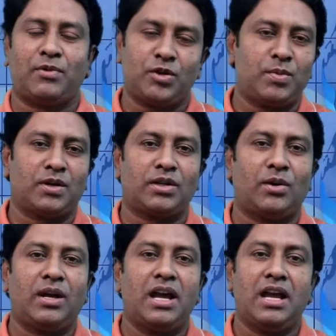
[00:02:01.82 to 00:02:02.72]
আপোষ মীমাংসা
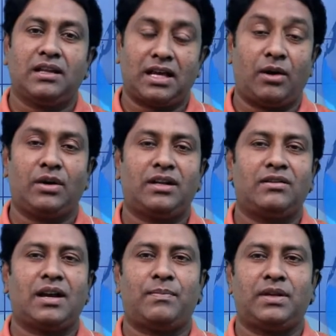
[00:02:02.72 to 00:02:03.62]
হয় তাহলে
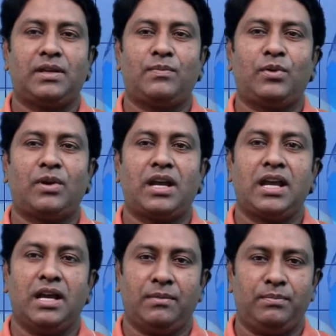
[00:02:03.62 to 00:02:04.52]
কিন্তু আপনাদের পুনরায়
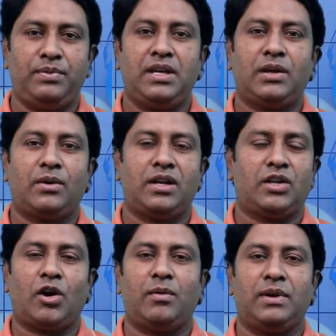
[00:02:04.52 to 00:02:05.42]
বিয়ে করে
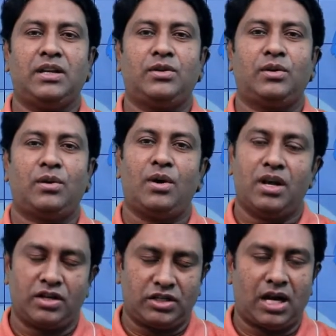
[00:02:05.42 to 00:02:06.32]
নিতে হবে এই জন্য
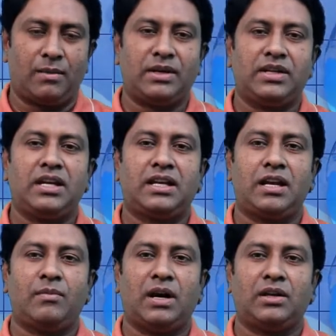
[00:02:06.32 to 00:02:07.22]
সামাজিক
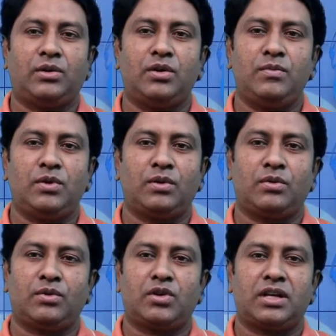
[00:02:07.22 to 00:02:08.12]
কিংবা ধর্মীয় ধর্মীয়
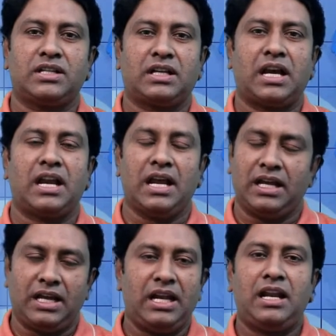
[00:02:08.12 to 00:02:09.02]
কুসংস্কার
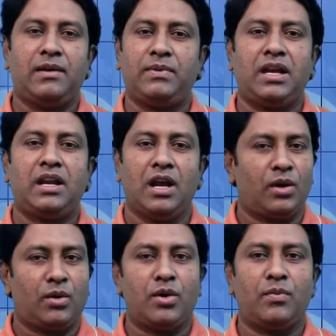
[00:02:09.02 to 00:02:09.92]
হিল্লা বিয়ের
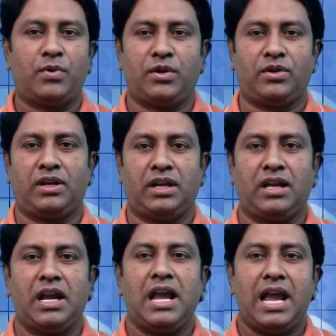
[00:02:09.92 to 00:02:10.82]
কোনো প্রয়োজন নেই
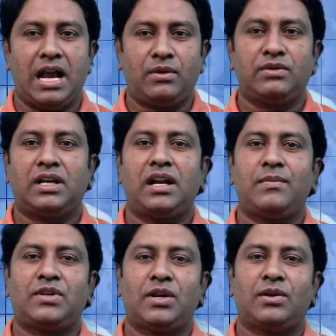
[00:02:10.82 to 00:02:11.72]
এখন জানার
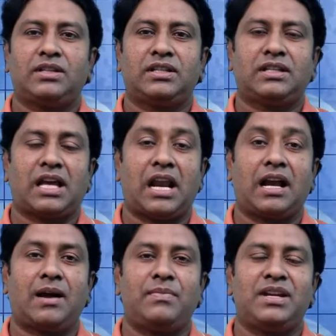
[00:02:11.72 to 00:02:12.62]
বিষয় হচ্ছে যে
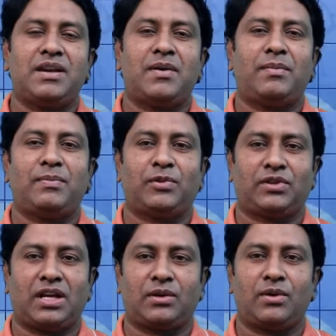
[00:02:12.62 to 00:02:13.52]
তালাক আপনি কিভাবে
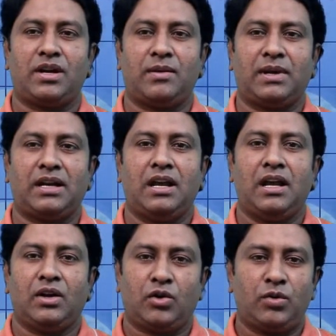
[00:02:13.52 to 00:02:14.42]
প্রত্যাহার করে নেবেন
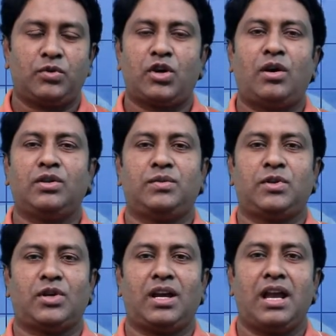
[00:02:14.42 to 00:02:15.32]
খুব সহজ
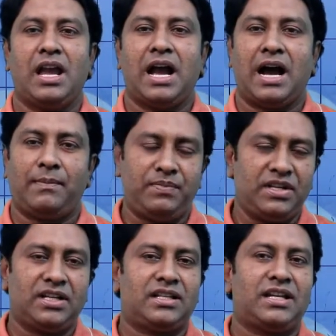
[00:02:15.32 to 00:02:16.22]
বিষয় আপনি
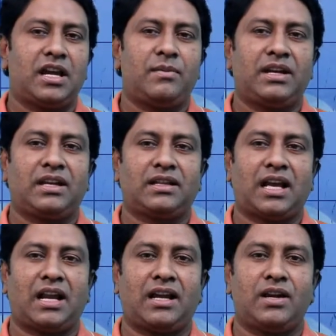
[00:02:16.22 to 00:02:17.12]
যে চেয়ারম্যানকে
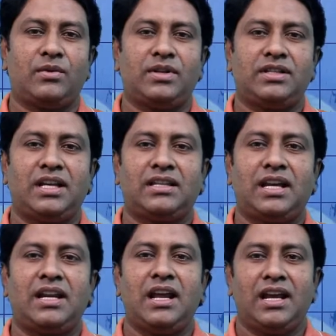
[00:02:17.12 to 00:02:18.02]
তালাকের নোটিশ
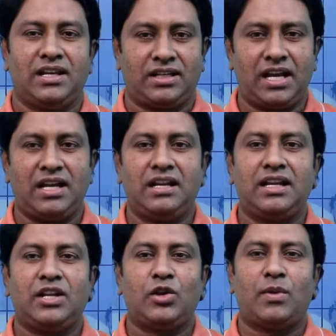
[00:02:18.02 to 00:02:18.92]
দিয়েছেন সেই
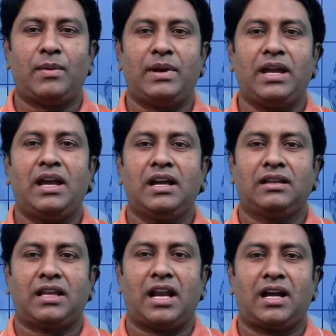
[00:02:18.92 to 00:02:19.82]
লিখিতভাবে
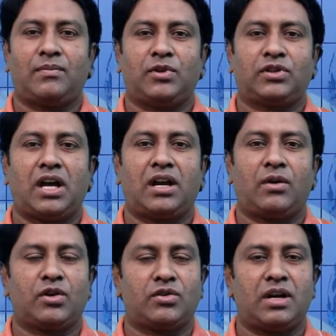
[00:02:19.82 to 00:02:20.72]
তালাক প্রত্যাহার
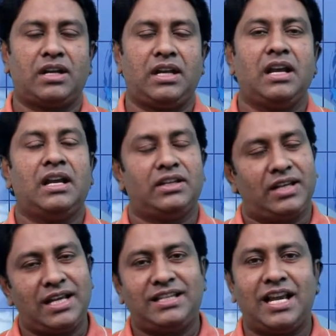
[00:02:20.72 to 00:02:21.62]
ঘোষণাটি
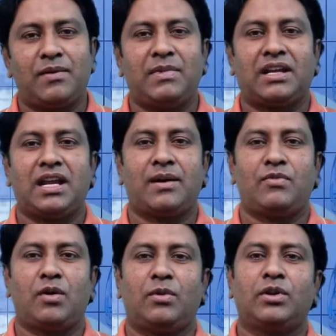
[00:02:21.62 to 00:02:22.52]
সেই চেয়ারম্যানকে
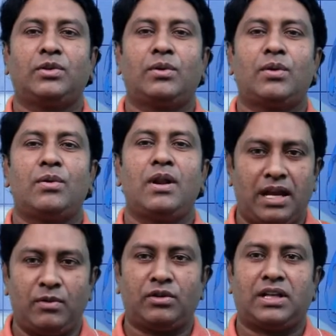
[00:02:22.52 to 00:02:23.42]
আপনি অবগত করুন
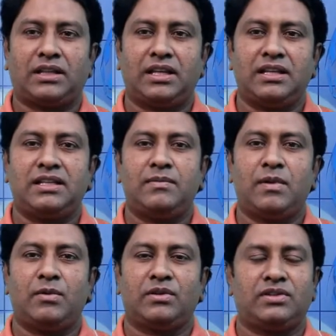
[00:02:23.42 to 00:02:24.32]
এবং তাতে রিসিভ
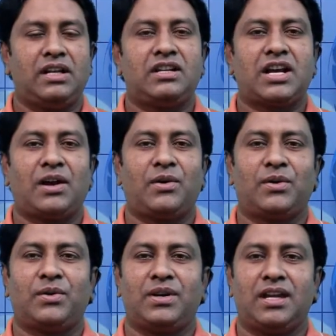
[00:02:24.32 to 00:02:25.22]
এবং সিল
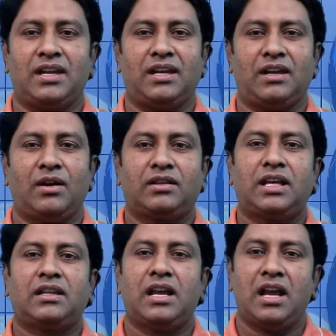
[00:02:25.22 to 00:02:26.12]
স্বাক্ষর করিয়ে নিন অর্থাৎ